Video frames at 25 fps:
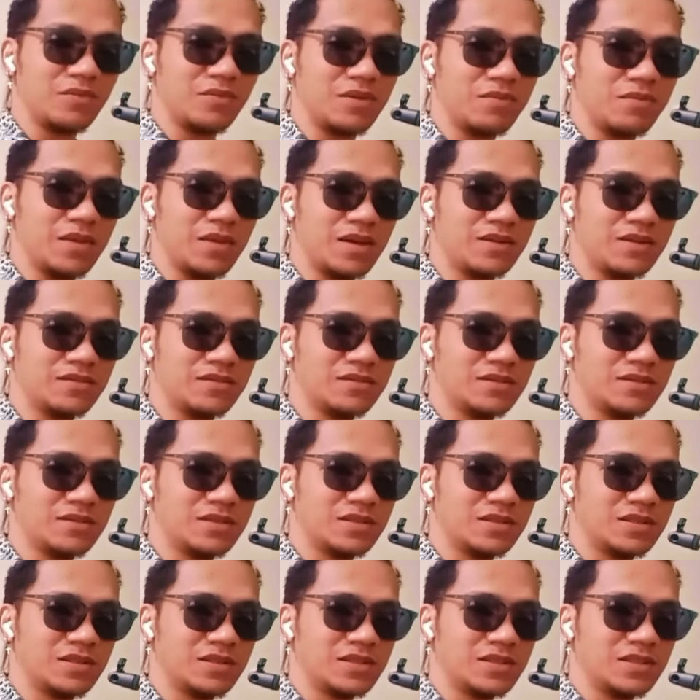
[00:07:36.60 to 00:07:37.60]
di ba?
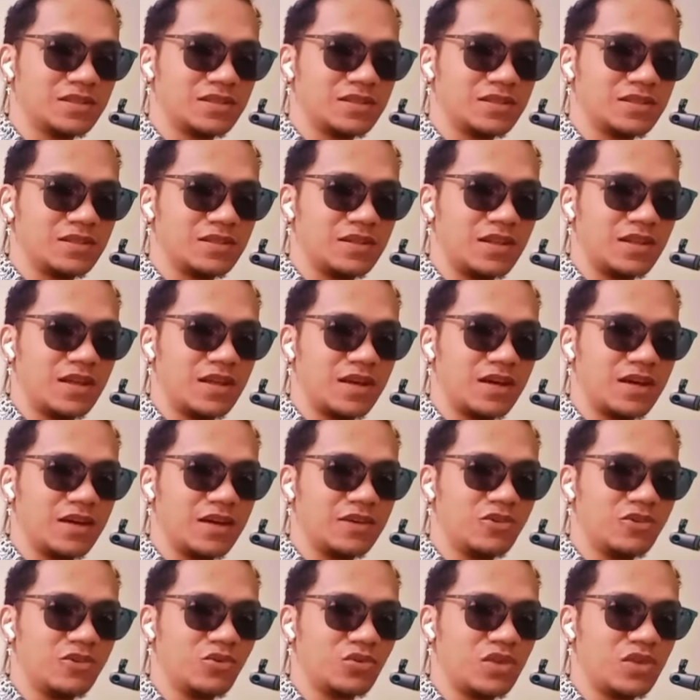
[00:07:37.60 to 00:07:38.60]
Na
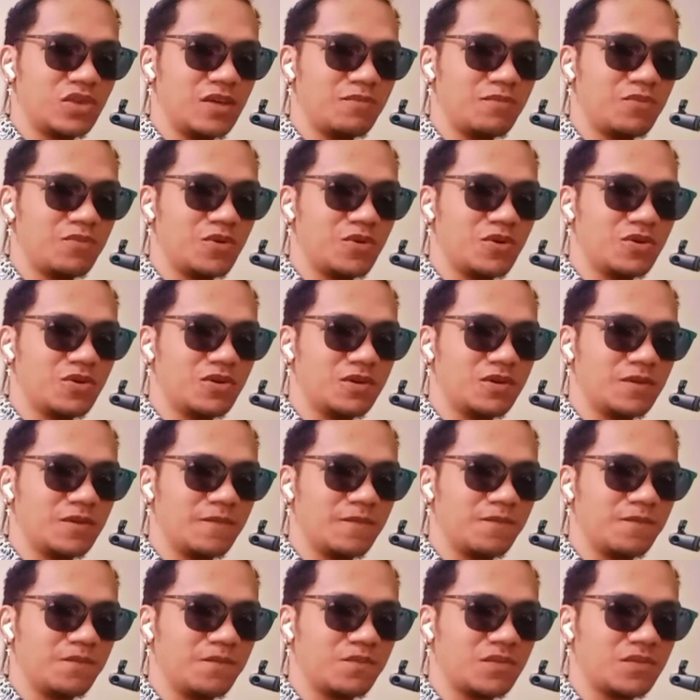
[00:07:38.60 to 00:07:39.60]
yung tipong
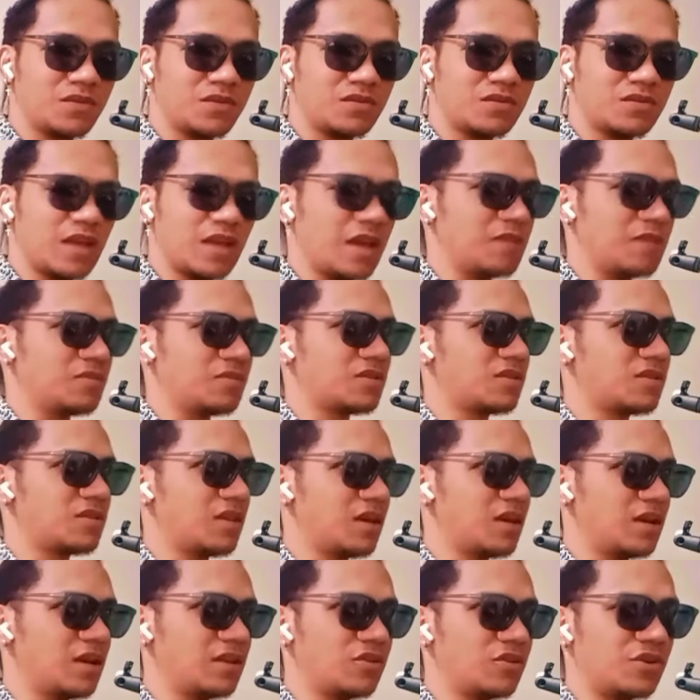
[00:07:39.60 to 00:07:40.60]
times
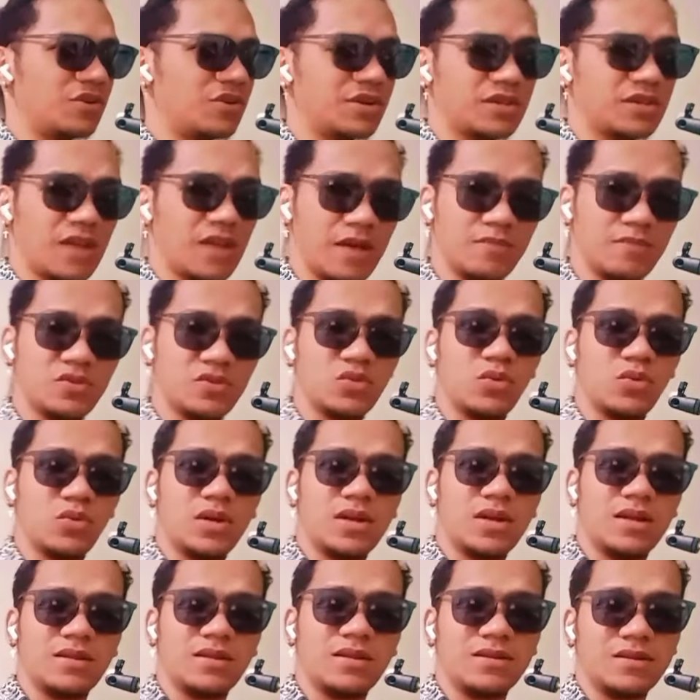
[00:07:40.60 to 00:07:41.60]
10 or times
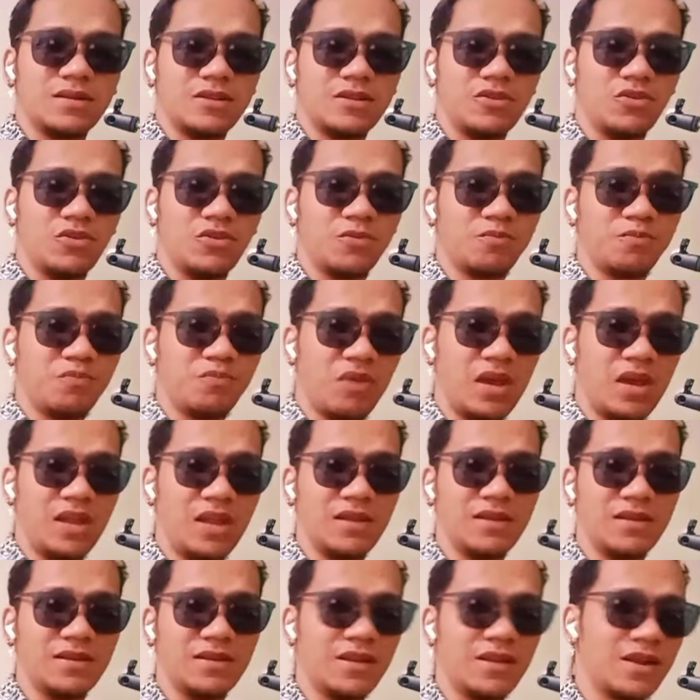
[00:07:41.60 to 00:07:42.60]
100 yung pain
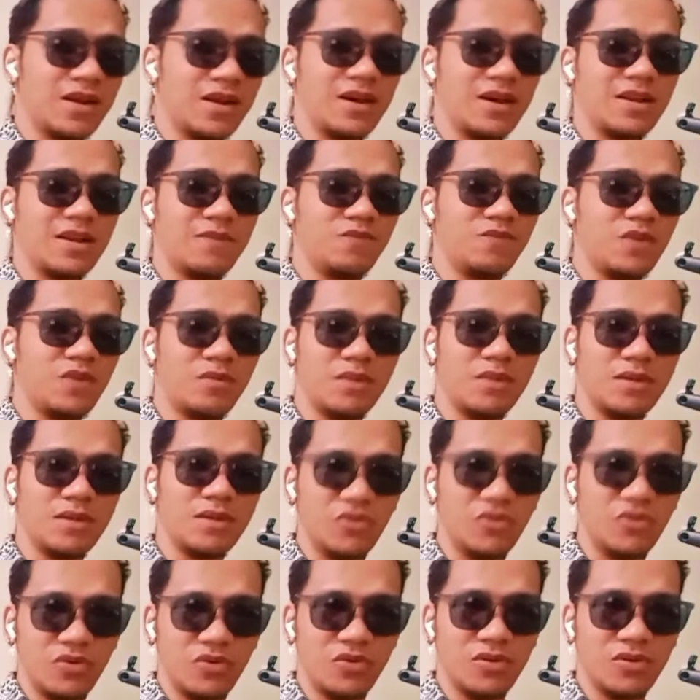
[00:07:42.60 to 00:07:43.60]
na nararamdaman
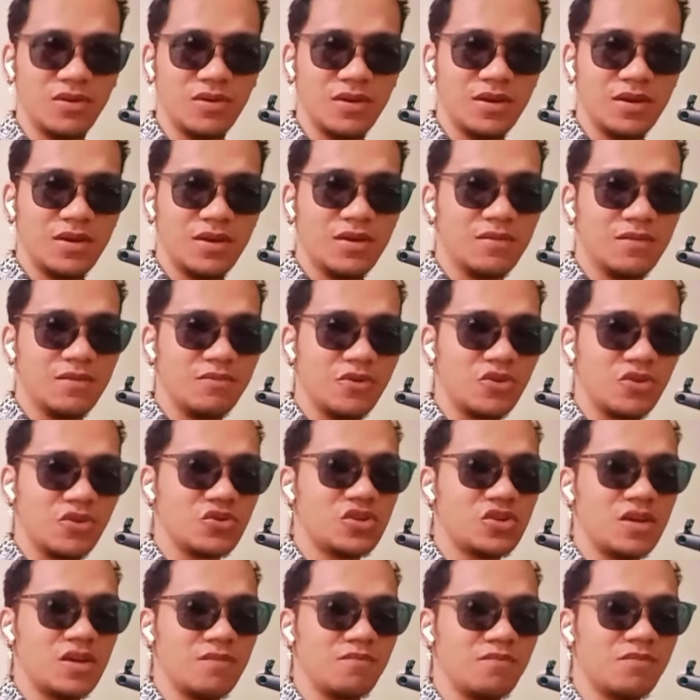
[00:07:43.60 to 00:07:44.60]
mo. Pero
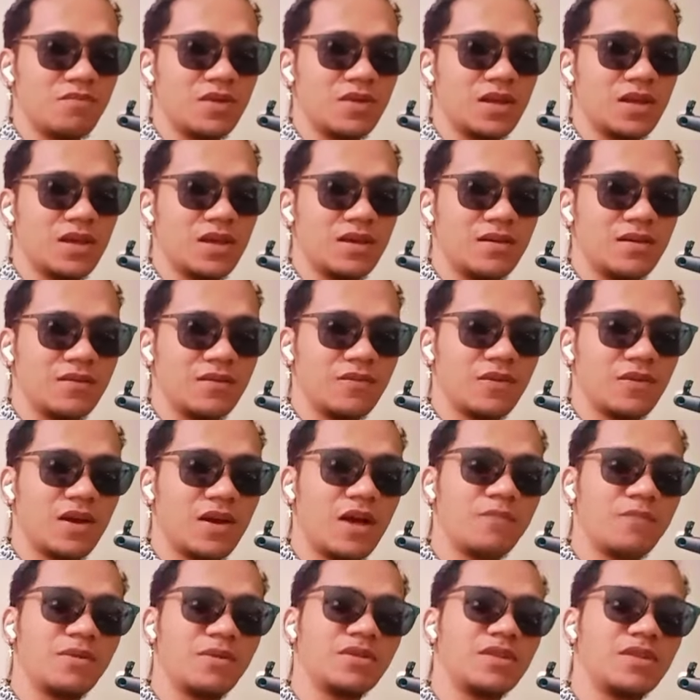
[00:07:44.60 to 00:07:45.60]
syempre,
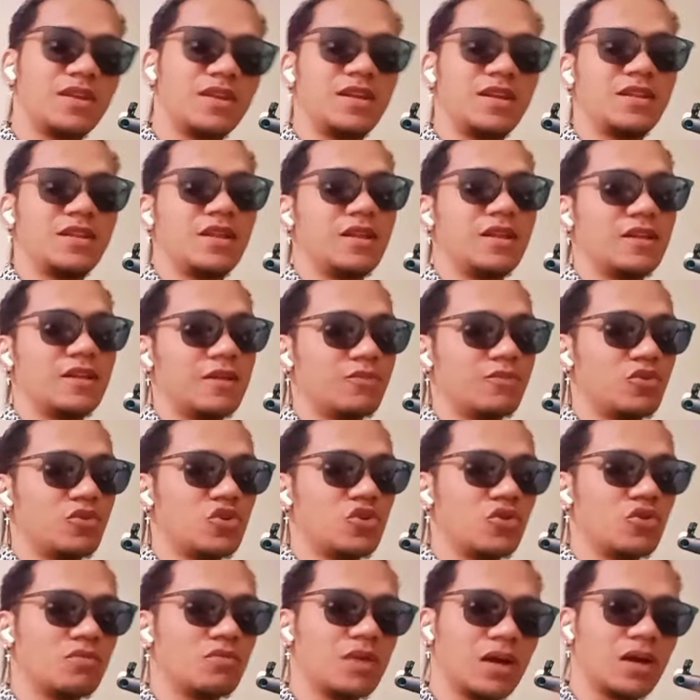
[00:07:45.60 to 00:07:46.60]
habang tinitingnan mo
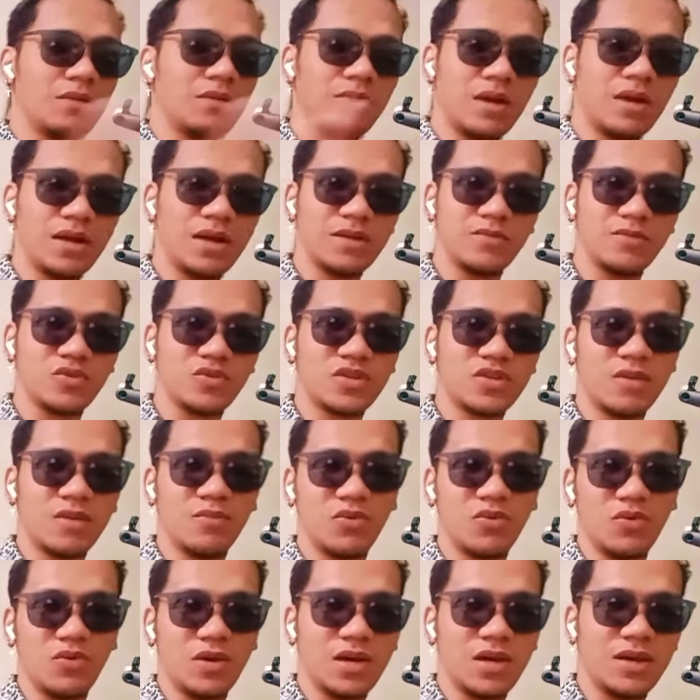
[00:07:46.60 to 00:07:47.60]
yung mga mahal mo sa
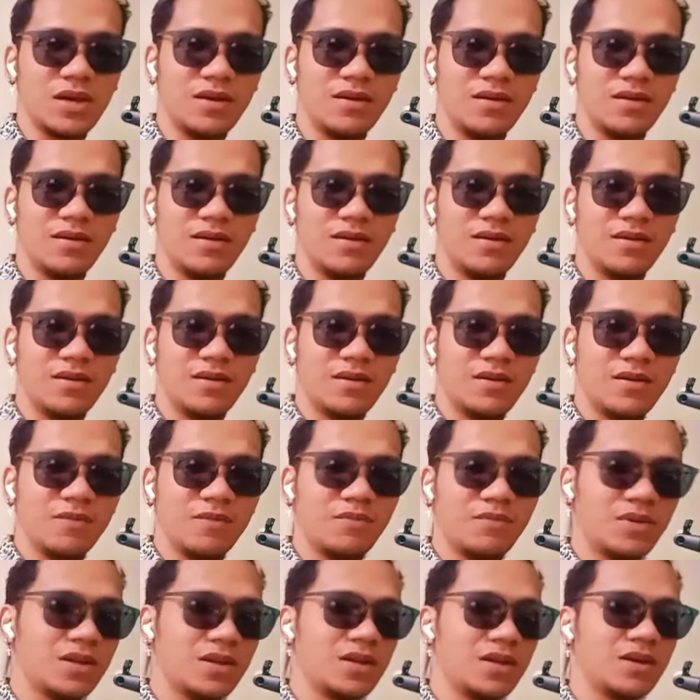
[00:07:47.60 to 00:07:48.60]
buhay,
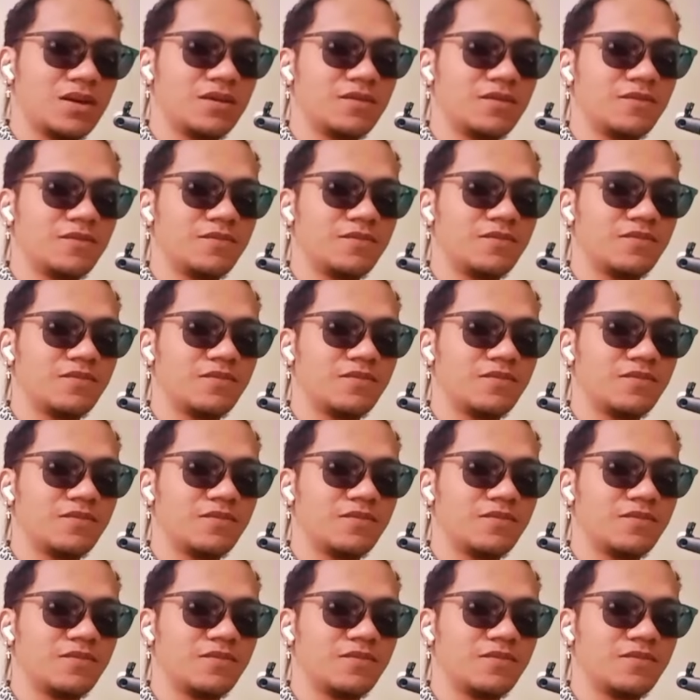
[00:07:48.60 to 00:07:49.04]
parang